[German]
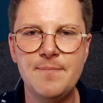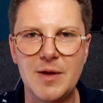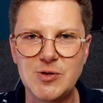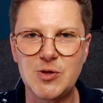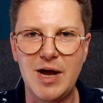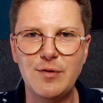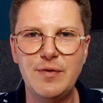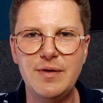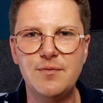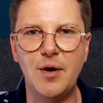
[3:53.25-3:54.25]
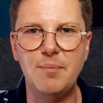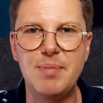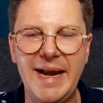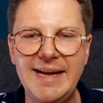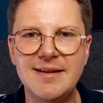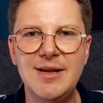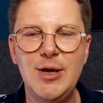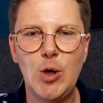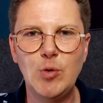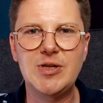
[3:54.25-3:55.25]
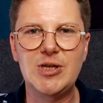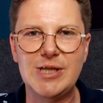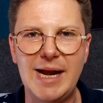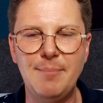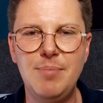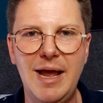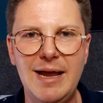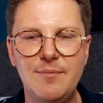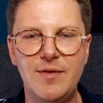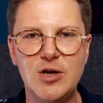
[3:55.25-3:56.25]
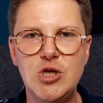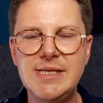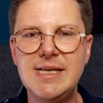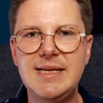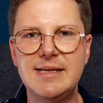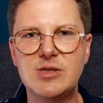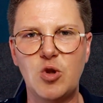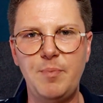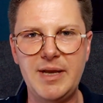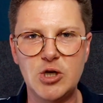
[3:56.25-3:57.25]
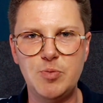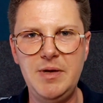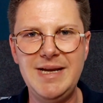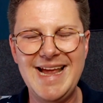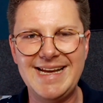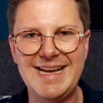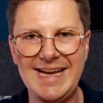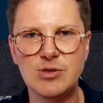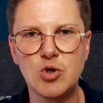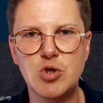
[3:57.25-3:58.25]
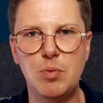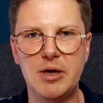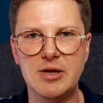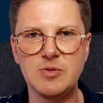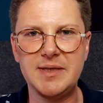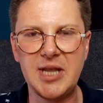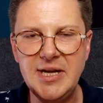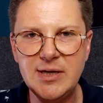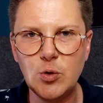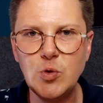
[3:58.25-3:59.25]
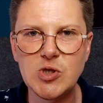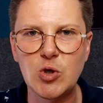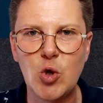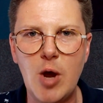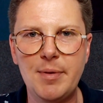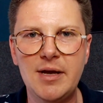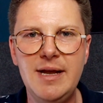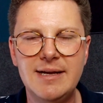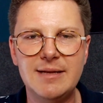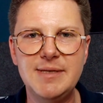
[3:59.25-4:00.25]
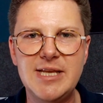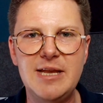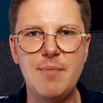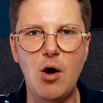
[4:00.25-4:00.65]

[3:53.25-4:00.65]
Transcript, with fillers: Also da auf jeden Fall brennen und dranbleiben, weil schließlich ist Trompete spielen ein Leistungssport. Also wir trainieren unseren Körper, damit es eben